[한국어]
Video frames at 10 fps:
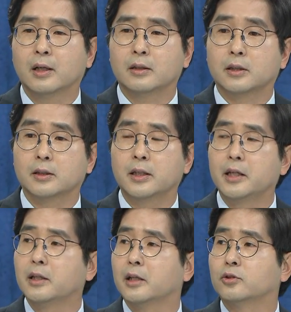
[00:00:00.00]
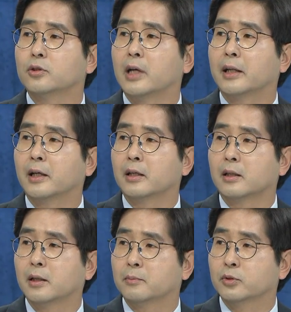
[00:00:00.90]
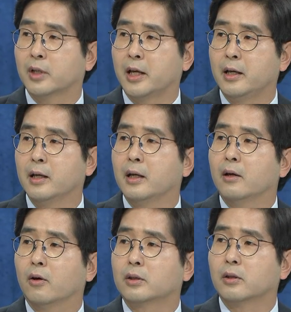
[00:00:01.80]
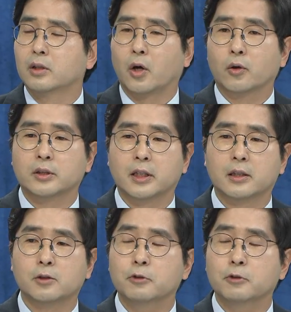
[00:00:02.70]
이제 은행이 대출을 안 하기 때문에 네. 어떤 경제를